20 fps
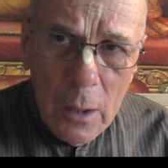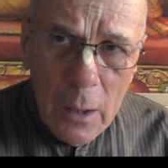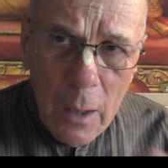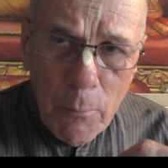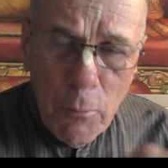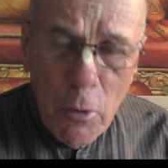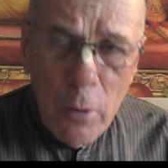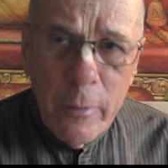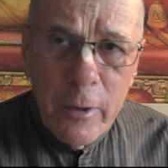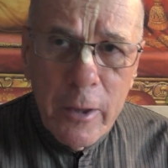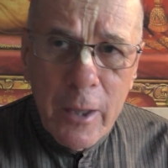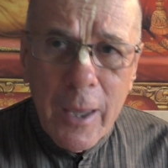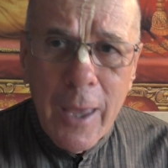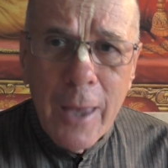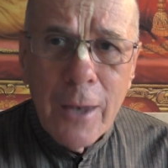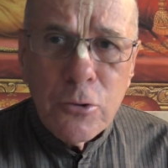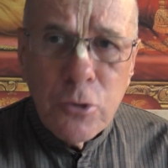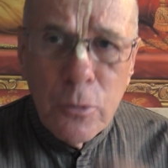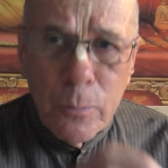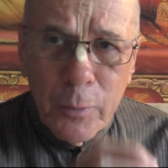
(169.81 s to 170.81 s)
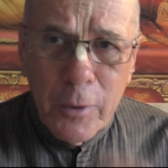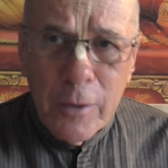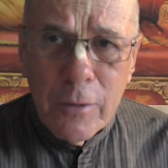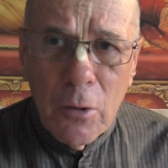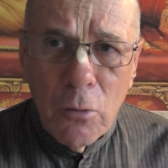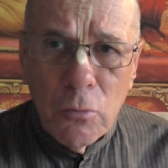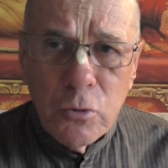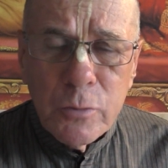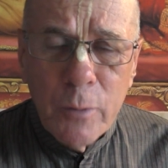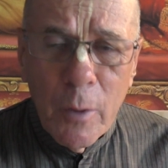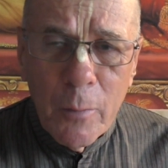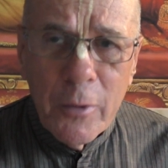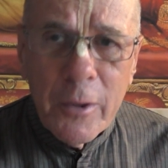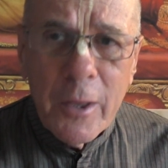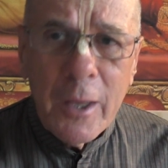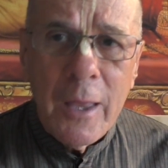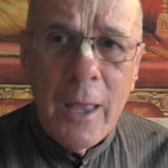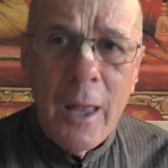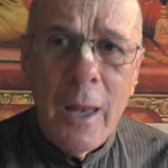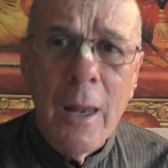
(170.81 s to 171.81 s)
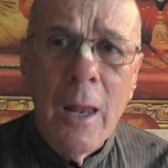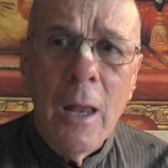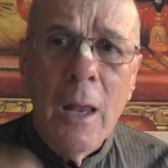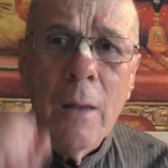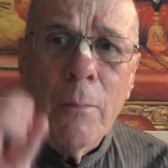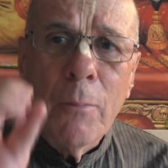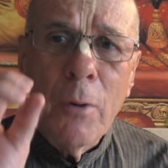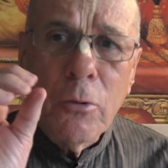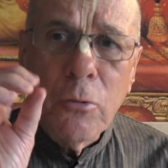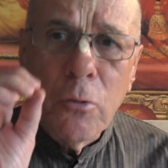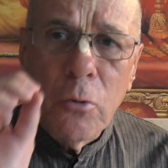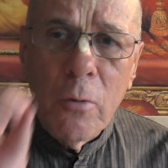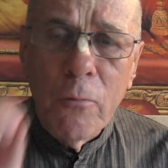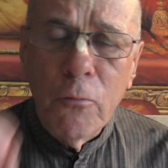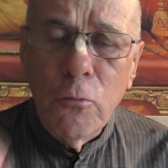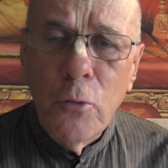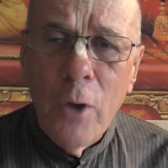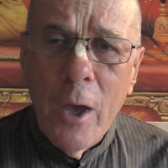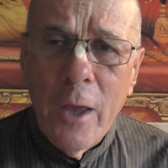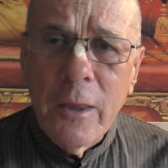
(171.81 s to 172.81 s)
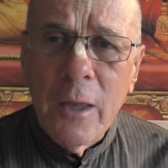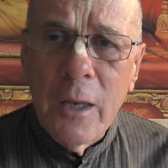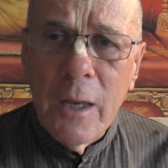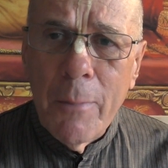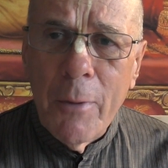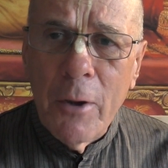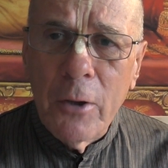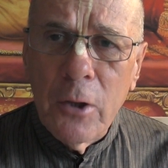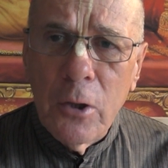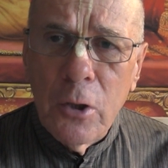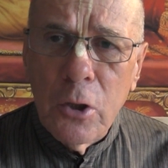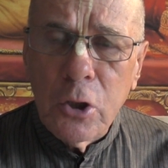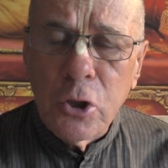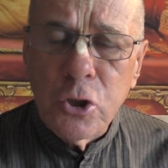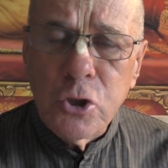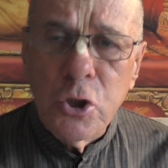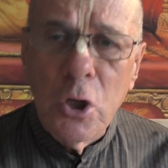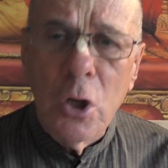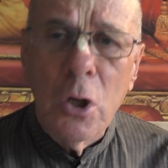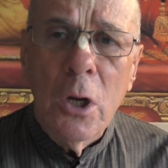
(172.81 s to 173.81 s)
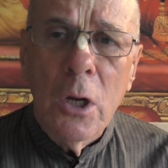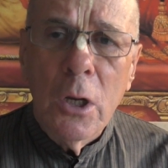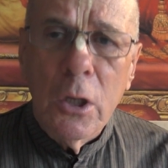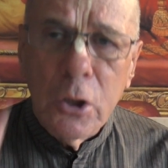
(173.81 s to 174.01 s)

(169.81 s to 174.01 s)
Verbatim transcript: Le monde matériel, est une prison du monde matériel, parce qu'on a voulu être indépendant de Krishna.